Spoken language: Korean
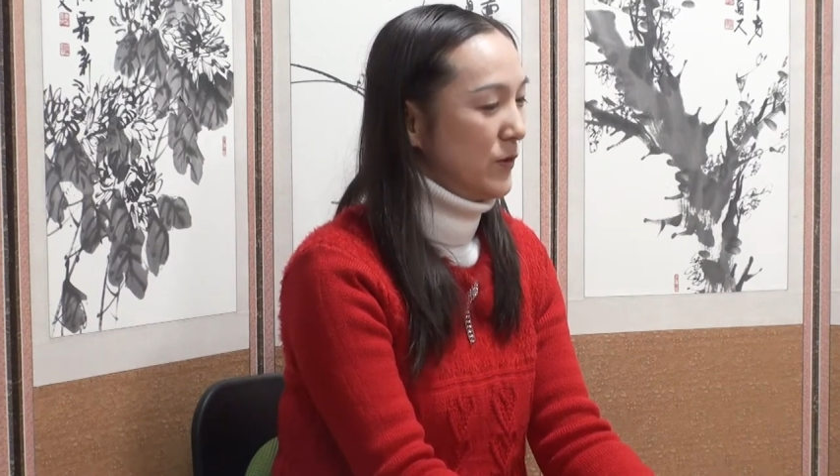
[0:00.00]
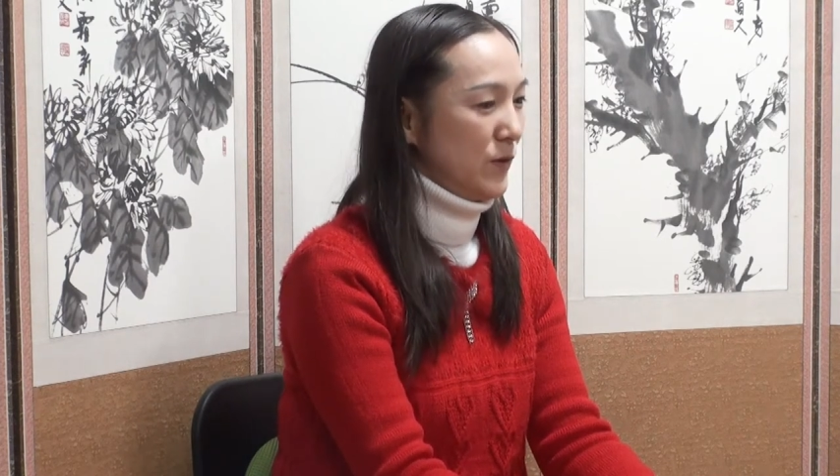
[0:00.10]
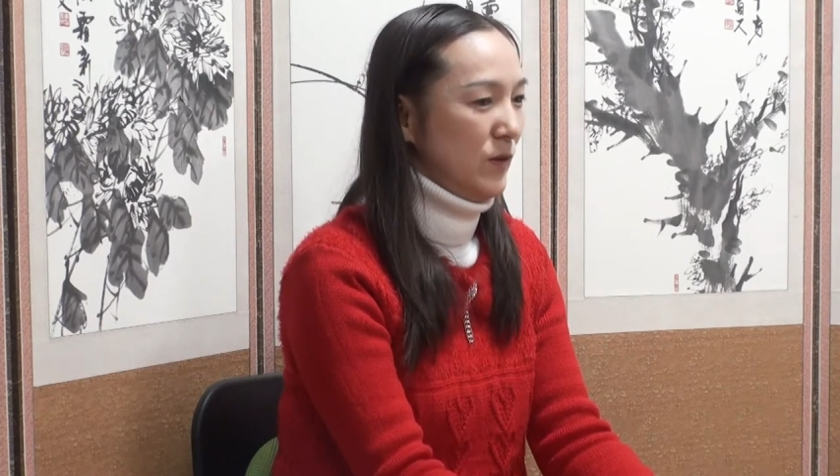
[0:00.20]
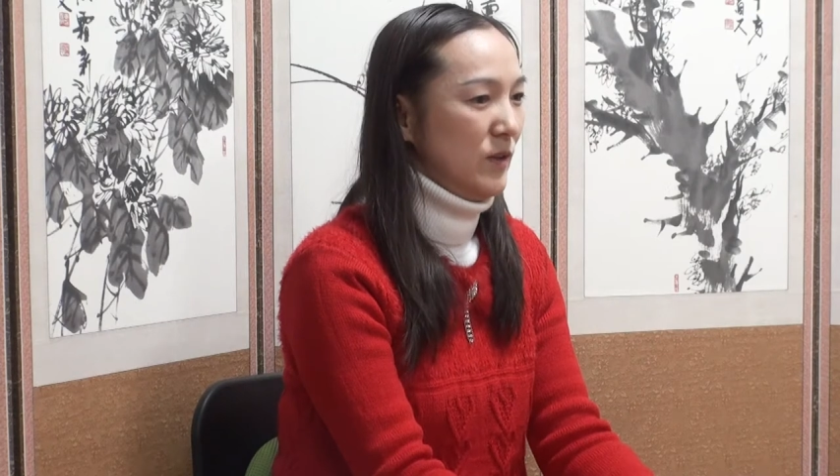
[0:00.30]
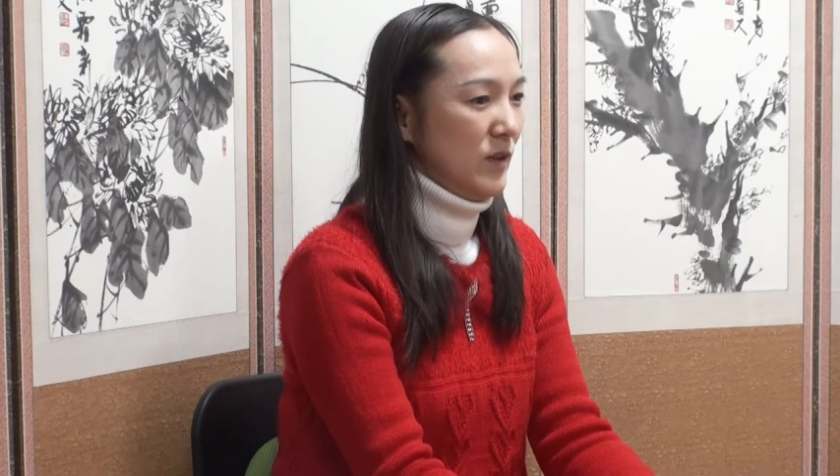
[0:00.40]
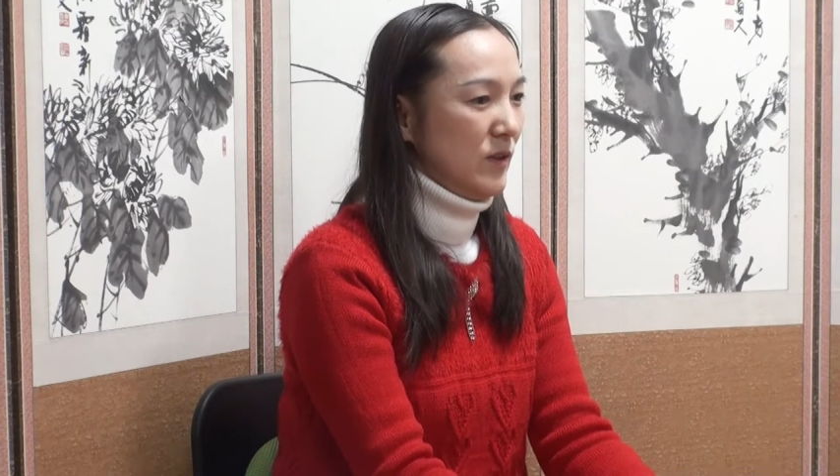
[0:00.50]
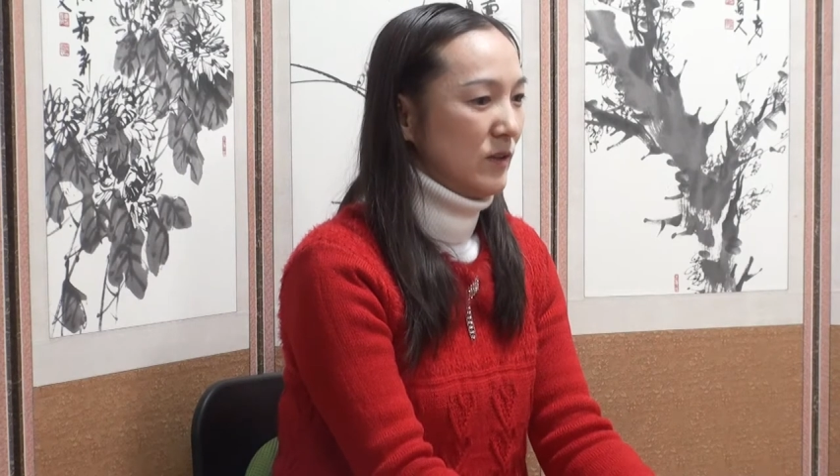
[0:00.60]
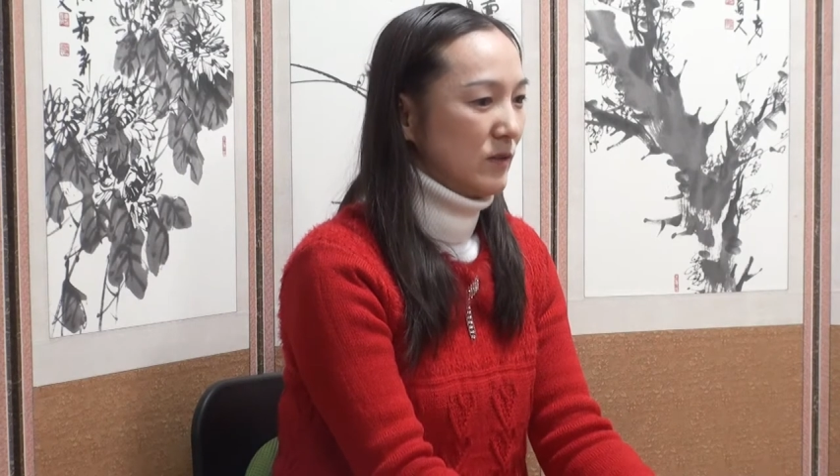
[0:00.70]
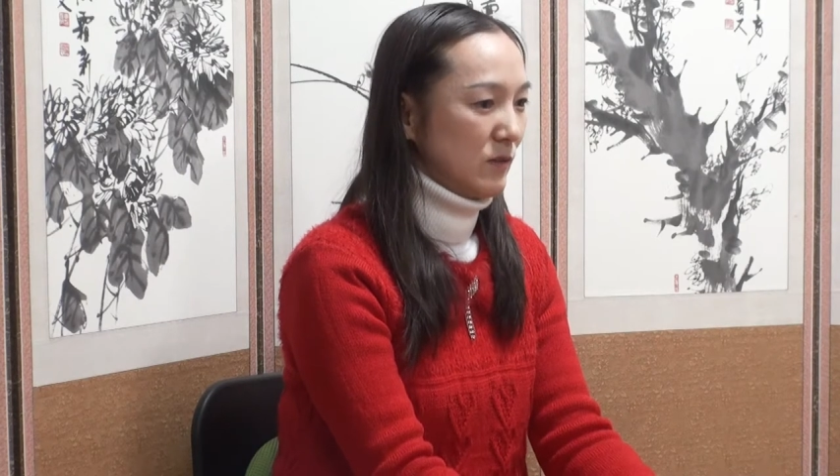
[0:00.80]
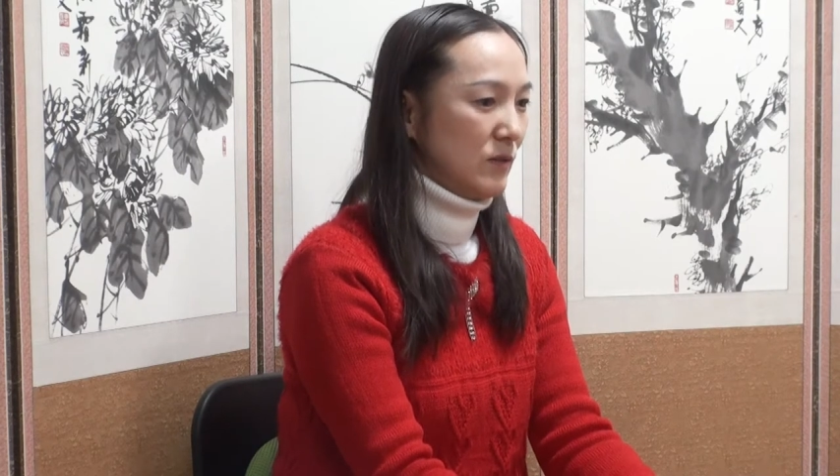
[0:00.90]
그래서 네.
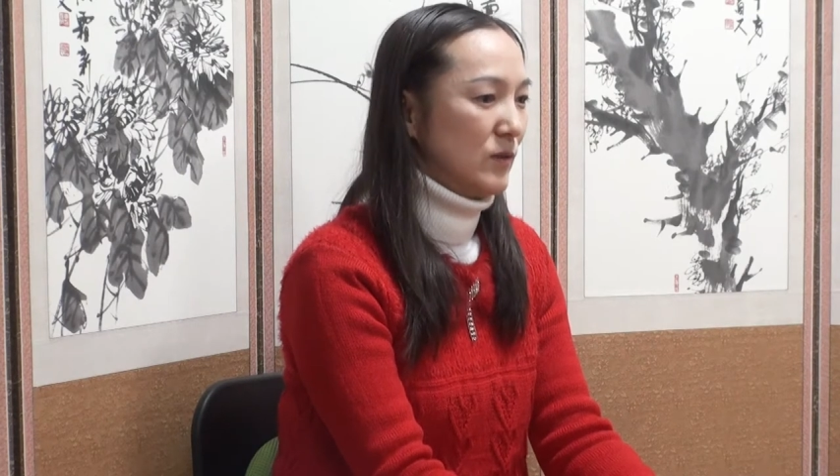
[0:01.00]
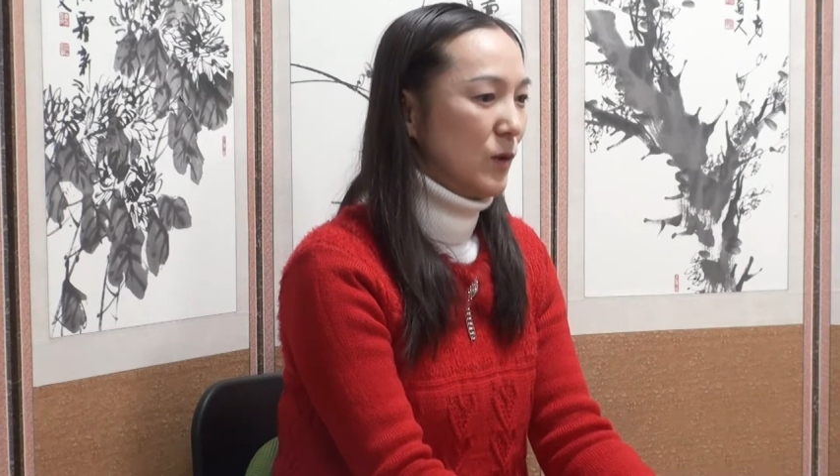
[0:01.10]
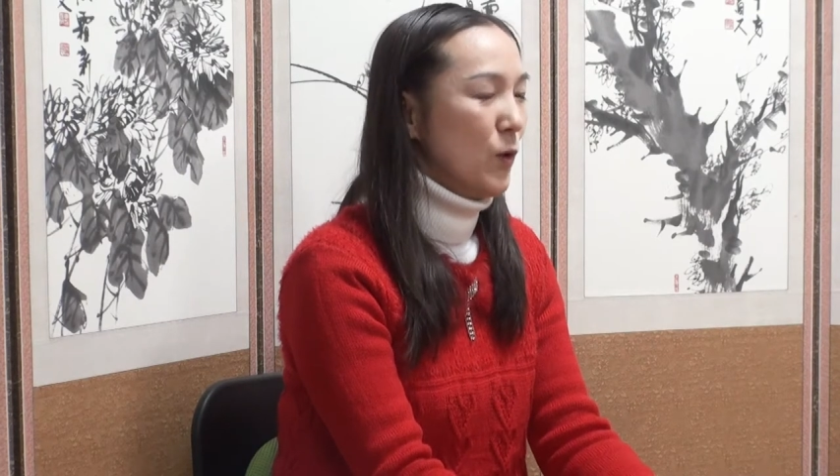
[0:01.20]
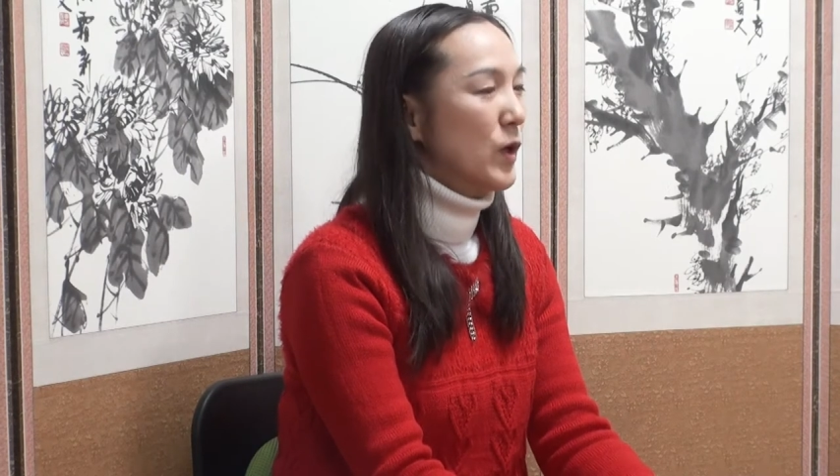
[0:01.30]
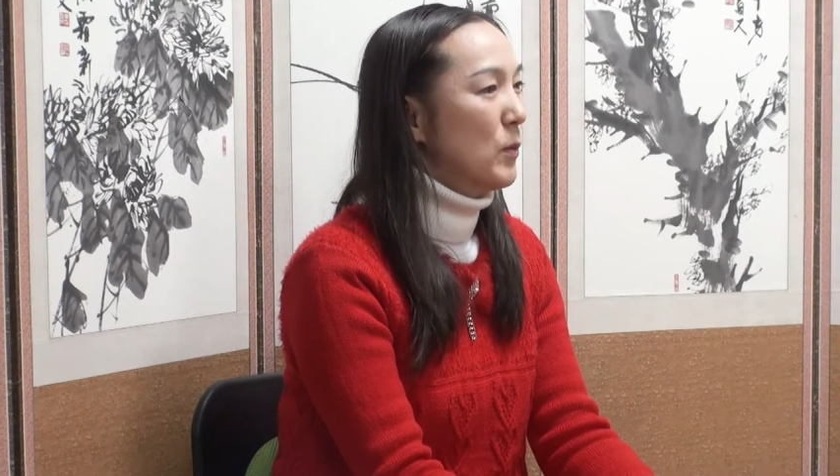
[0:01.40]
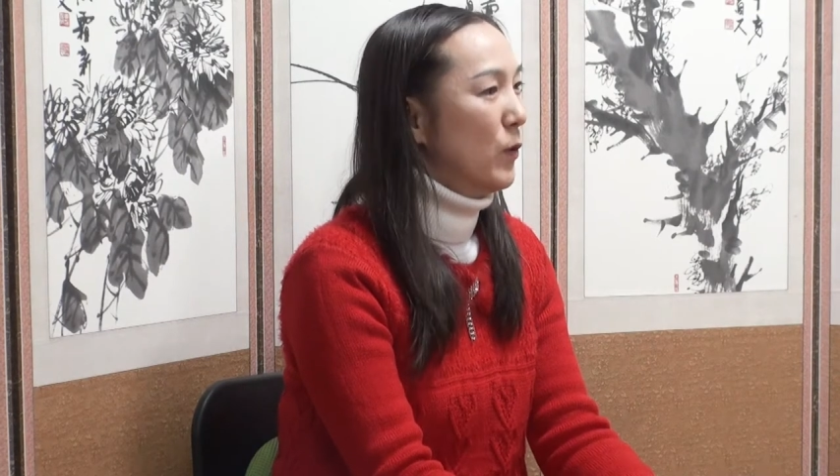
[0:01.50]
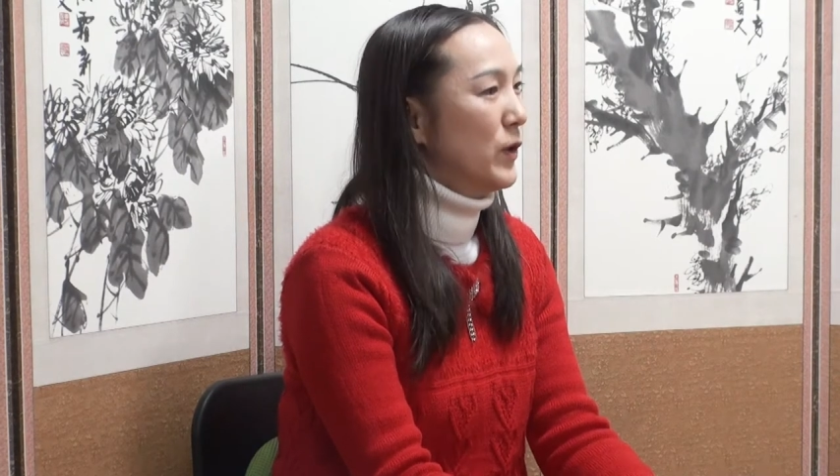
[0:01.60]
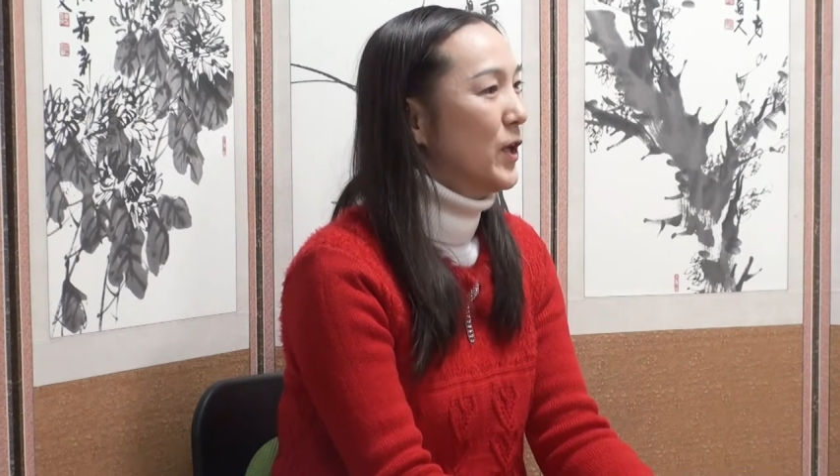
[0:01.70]
그때 서울에 볼일